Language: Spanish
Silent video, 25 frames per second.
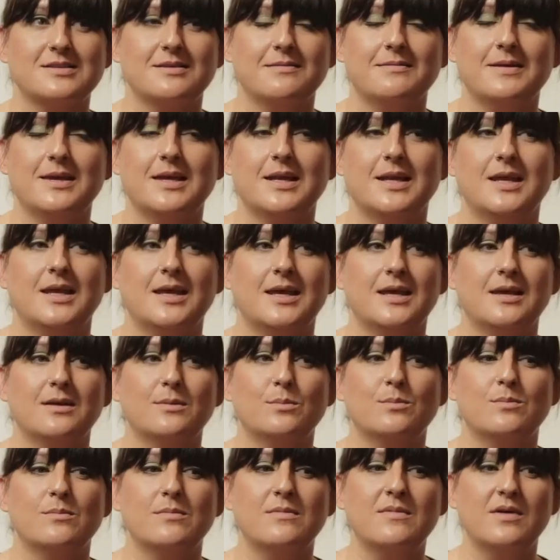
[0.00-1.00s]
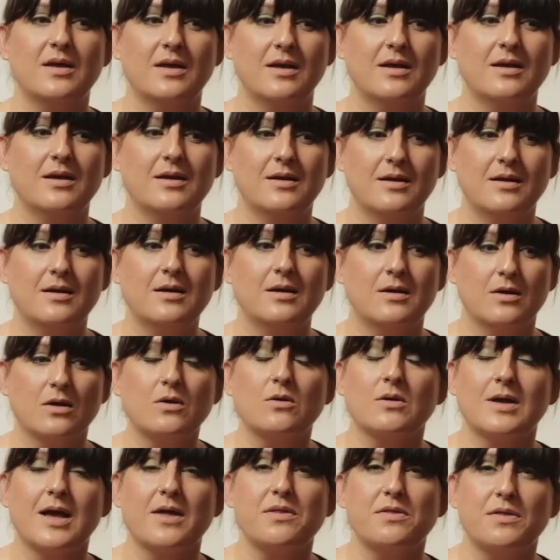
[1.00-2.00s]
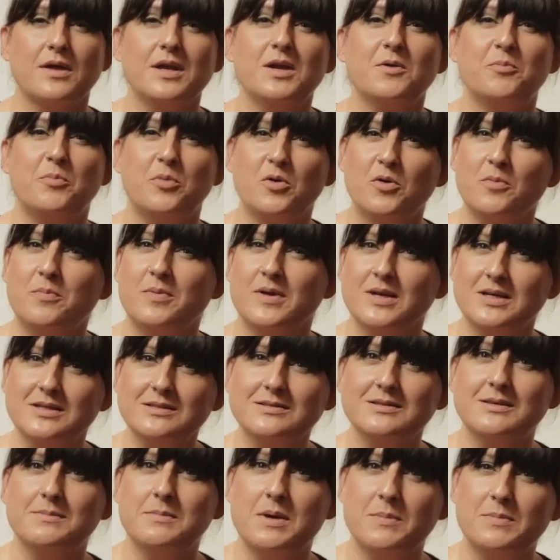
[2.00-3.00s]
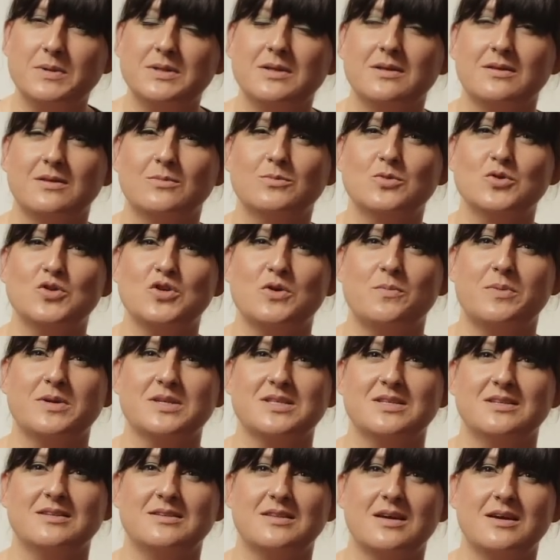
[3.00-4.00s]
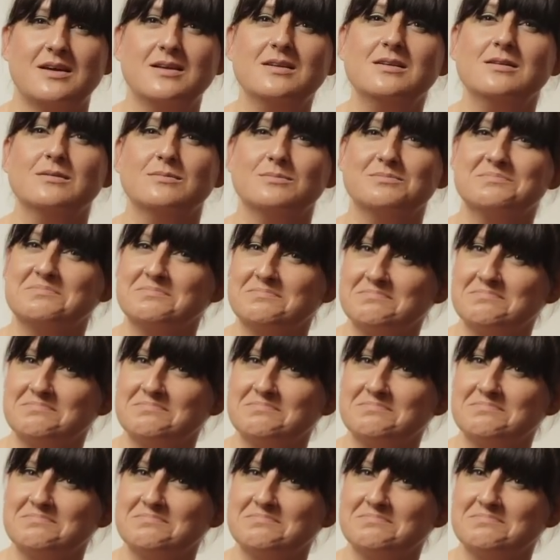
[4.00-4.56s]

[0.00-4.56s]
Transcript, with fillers: se vienen canciones propias que me apetece mucho presentar